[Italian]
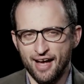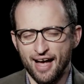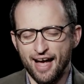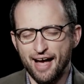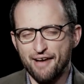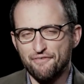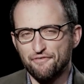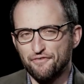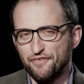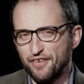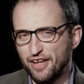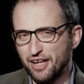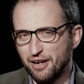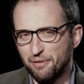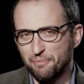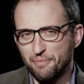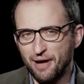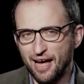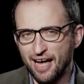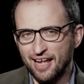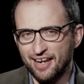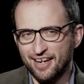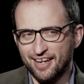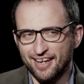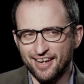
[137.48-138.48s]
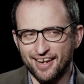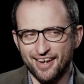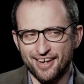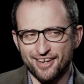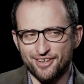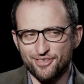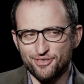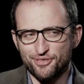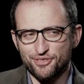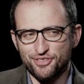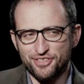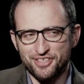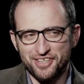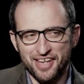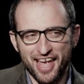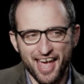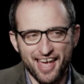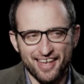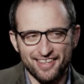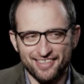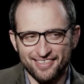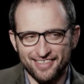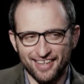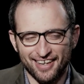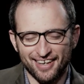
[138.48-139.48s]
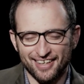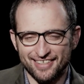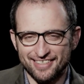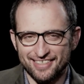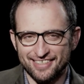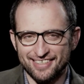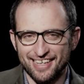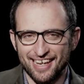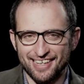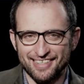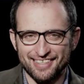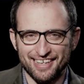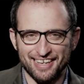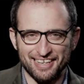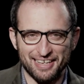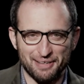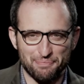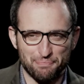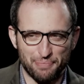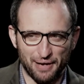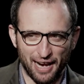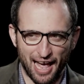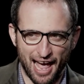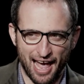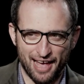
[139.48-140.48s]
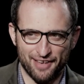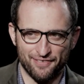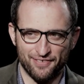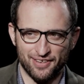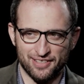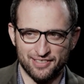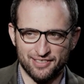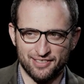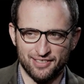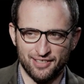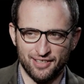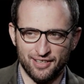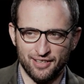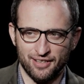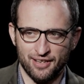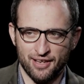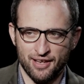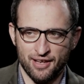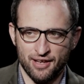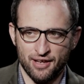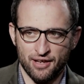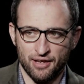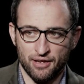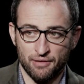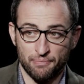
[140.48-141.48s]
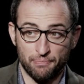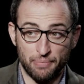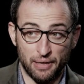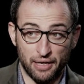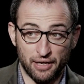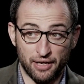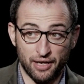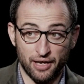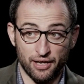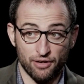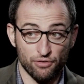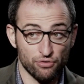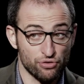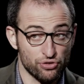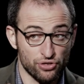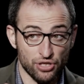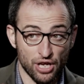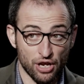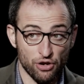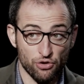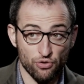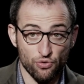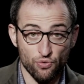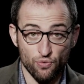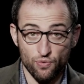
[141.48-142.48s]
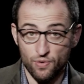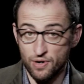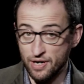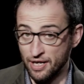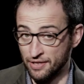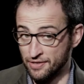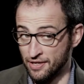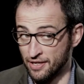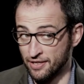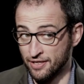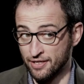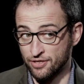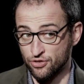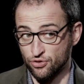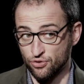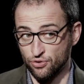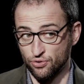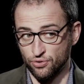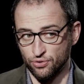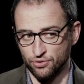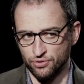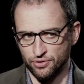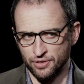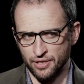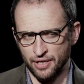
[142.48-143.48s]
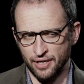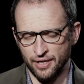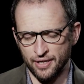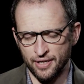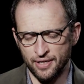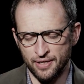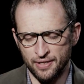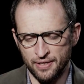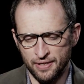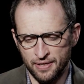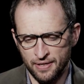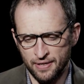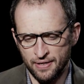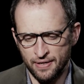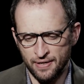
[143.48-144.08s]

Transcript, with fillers: Affermare che non si è interessati alla privacy perché non si ha nulla da nascondere